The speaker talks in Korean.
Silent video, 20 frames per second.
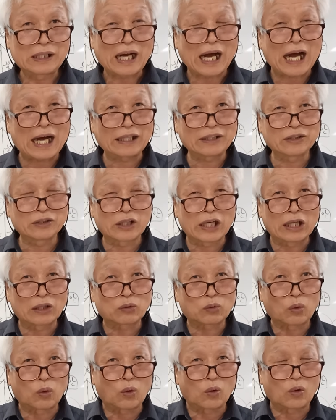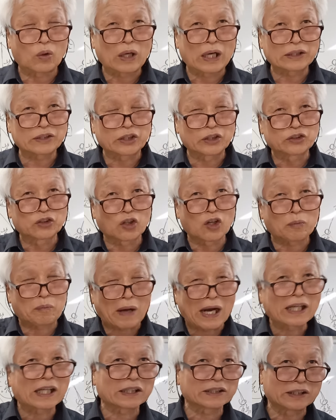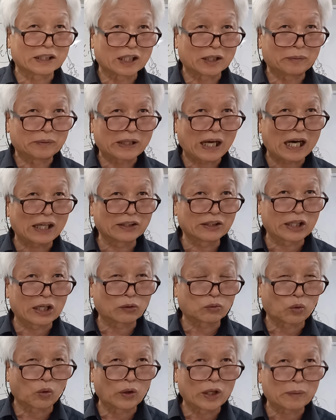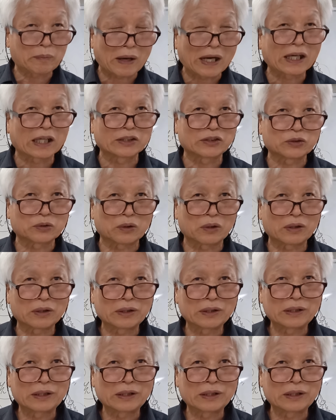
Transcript: 하늘의 도가 저절로 밝아지는 겁니다. 하늘의 도에 밝아지고.